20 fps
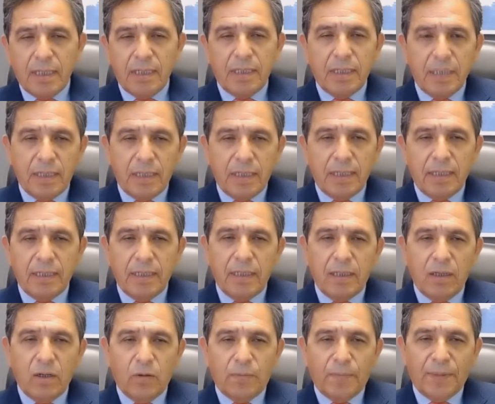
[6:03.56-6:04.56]

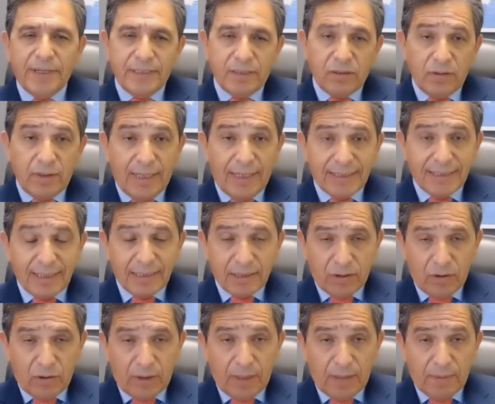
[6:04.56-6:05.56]
los precios de las
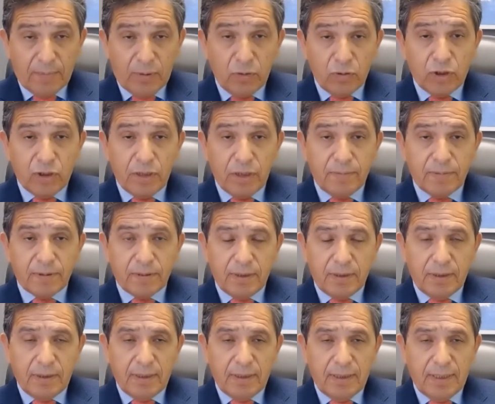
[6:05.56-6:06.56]
acciones blue
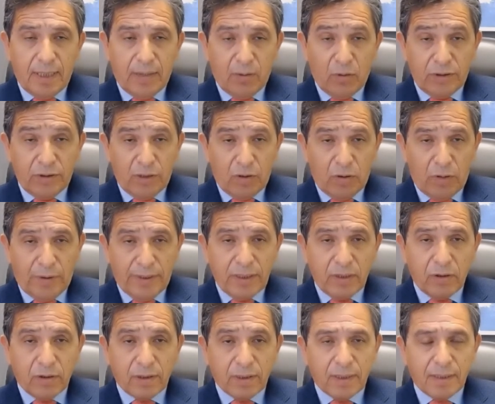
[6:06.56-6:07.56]
chips en la bolsa de
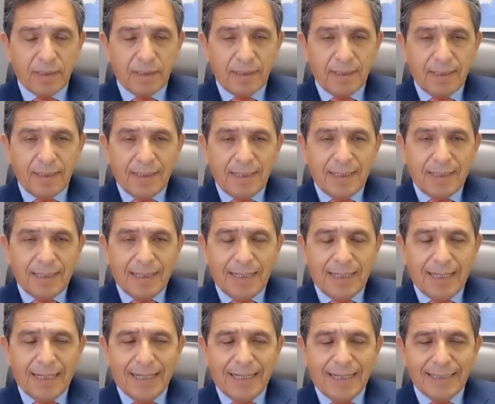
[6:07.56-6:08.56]
Nueva York
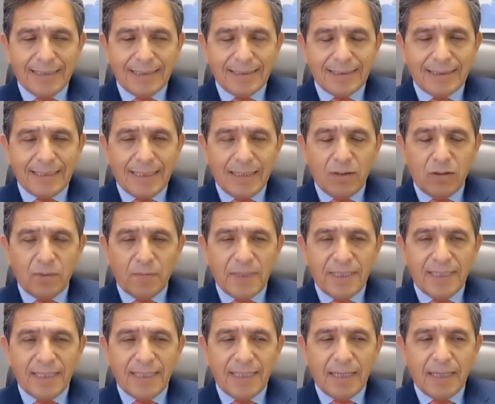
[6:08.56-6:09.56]
han estado
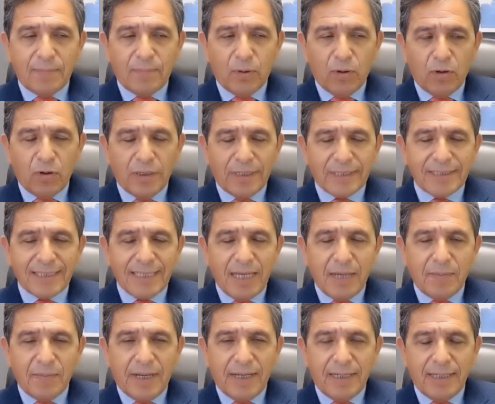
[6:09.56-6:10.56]
medidas por lo que
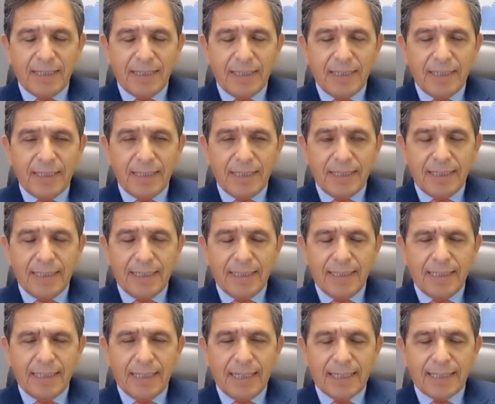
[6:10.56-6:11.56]
se llama
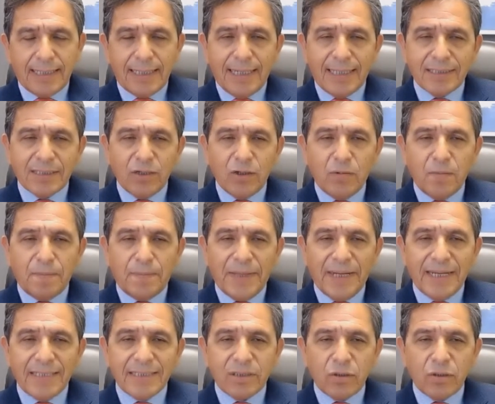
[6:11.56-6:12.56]
eh, la relación
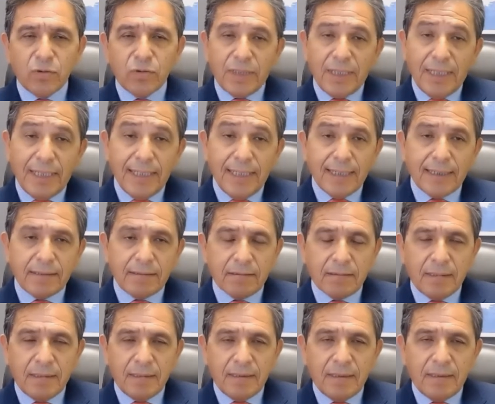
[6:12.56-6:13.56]

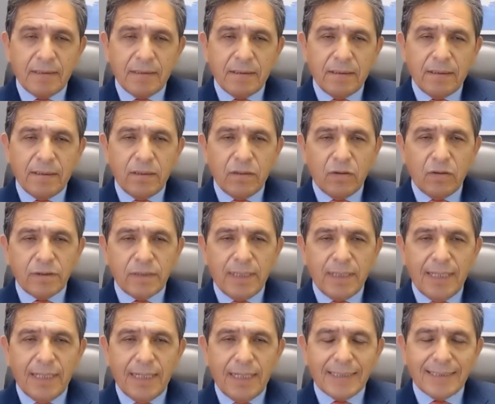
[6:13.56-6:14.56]
precio-utilidad.
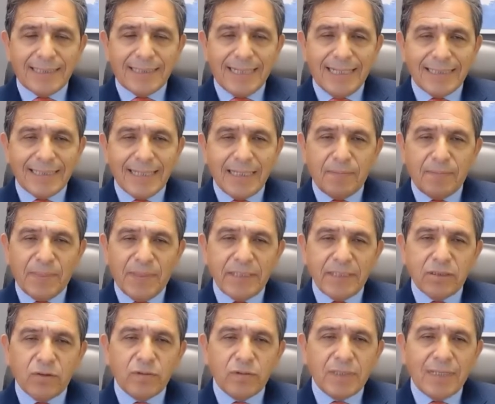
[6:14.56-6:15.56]
Entonces la tasa
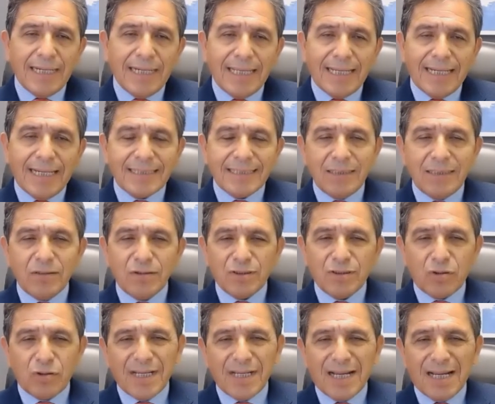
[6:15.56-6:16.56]
precio-utilidad ha
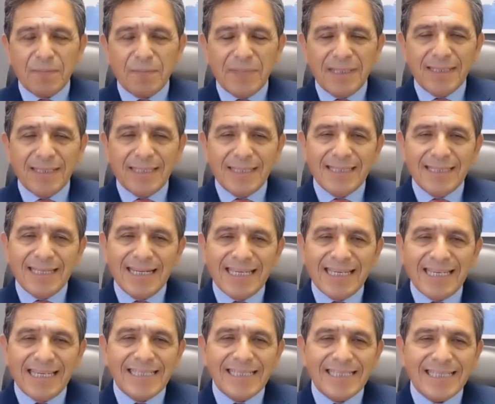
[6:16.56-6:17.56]
sido históricamente
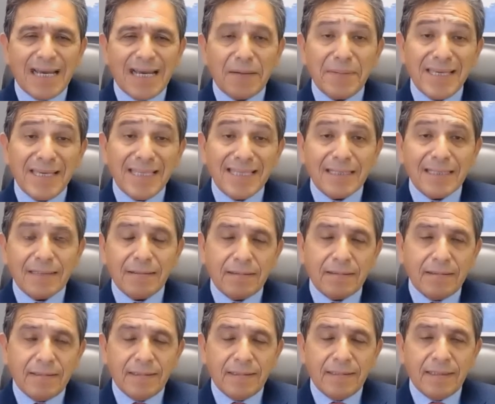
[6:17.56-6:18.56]
entre 15 a
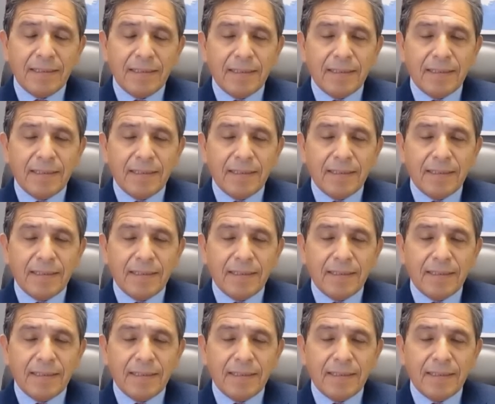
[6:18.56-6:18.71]
20.